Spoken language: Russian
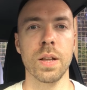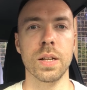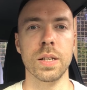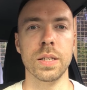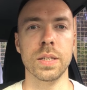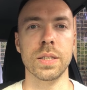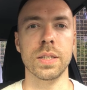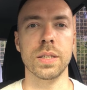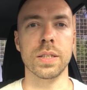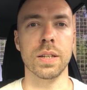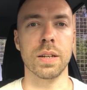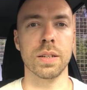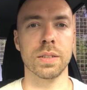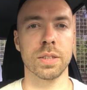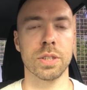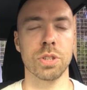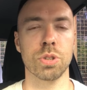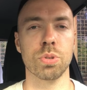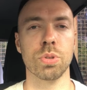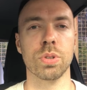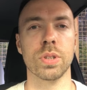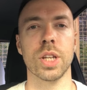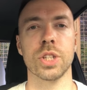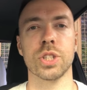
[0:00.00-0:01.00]
И
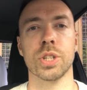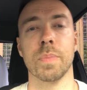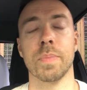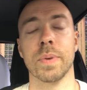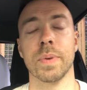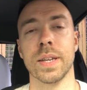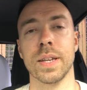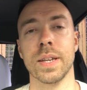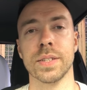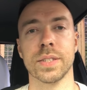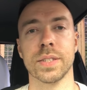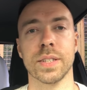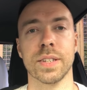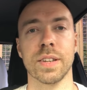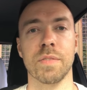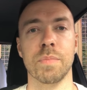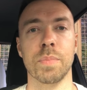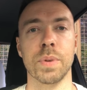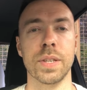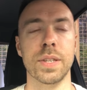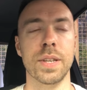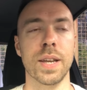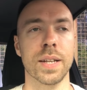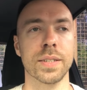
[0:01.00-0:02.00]
расскажу о нашей поездке в
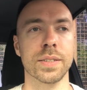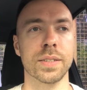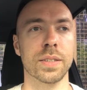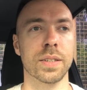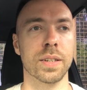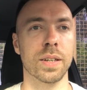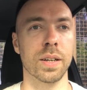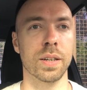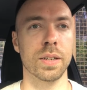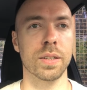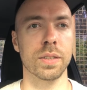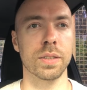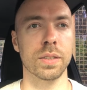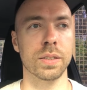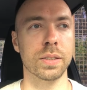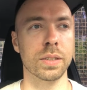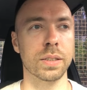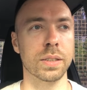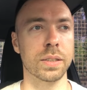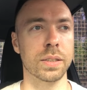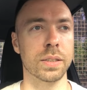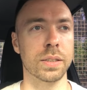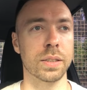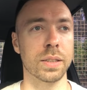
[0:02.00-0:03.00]
Бердянск как,
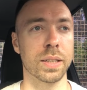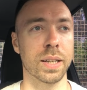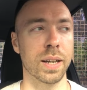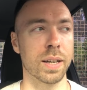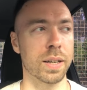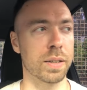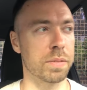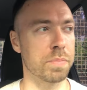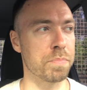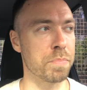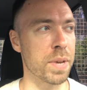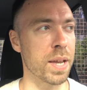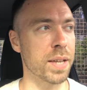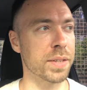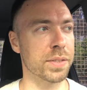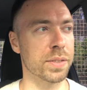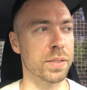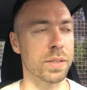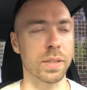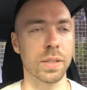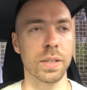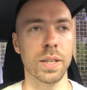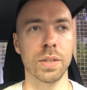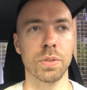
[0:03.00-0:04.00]
э, как
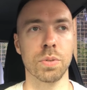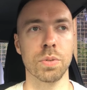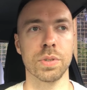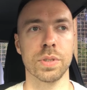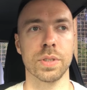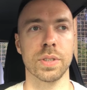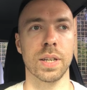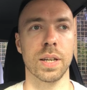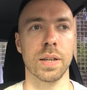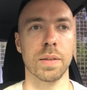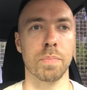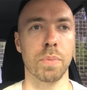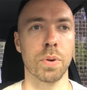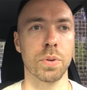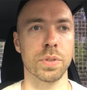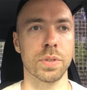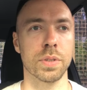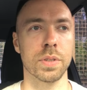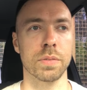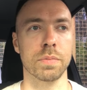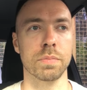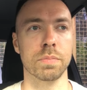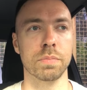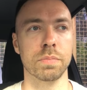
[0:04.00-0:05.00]
местный. Да, то есть я
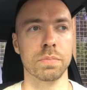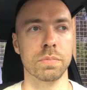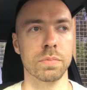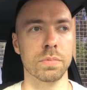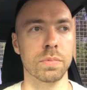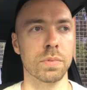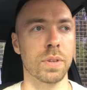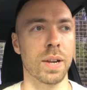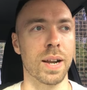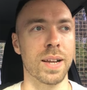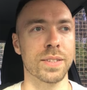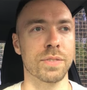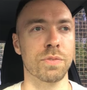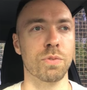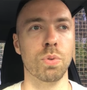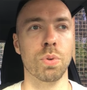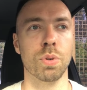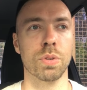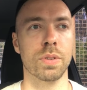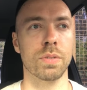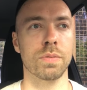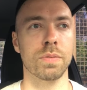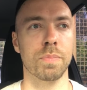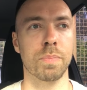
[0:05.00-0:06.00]
просто раз в
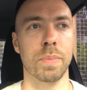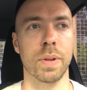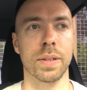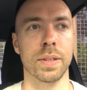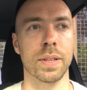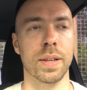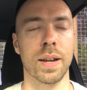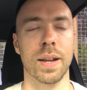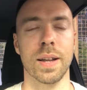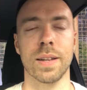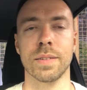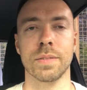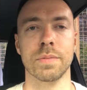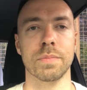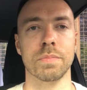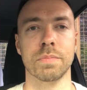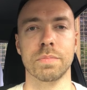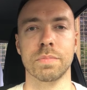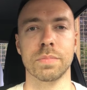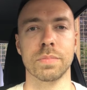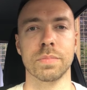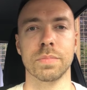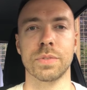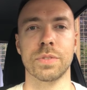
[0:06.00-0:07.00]
год, полтора,
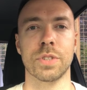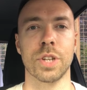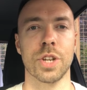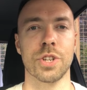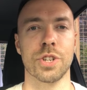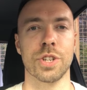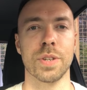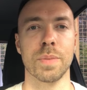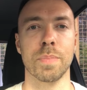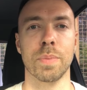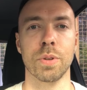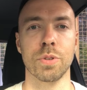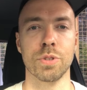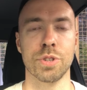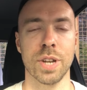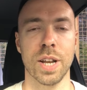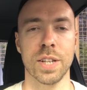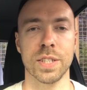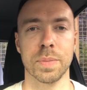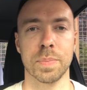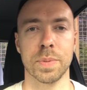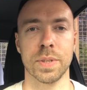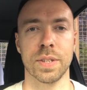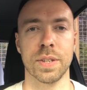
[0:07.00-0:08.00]
чаще не
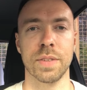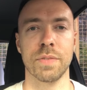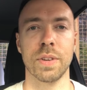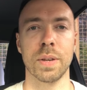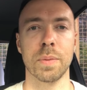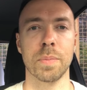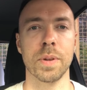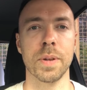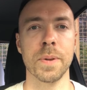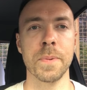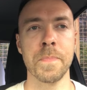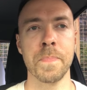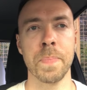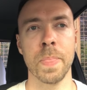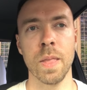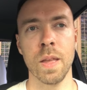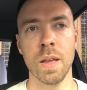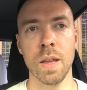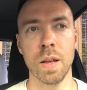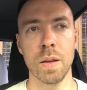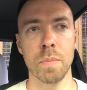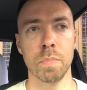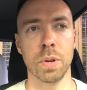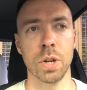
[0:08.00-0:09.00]
получается в последнее время,
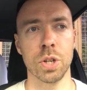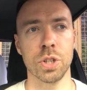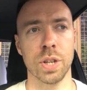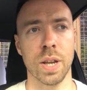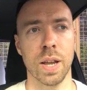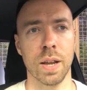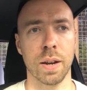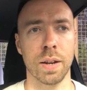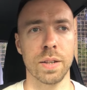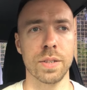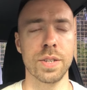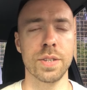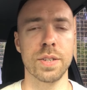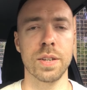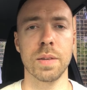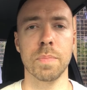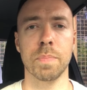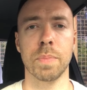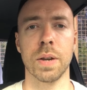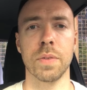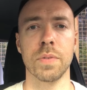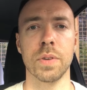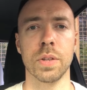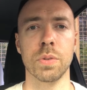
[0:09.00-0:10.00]
приезжаю к родителям,
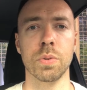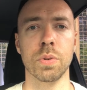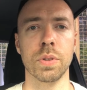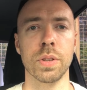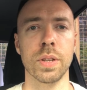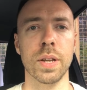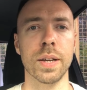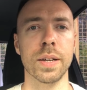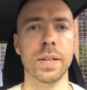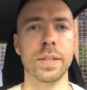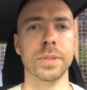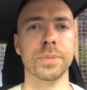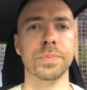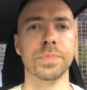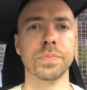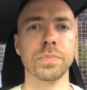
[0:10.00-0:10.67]
проведу, да, их.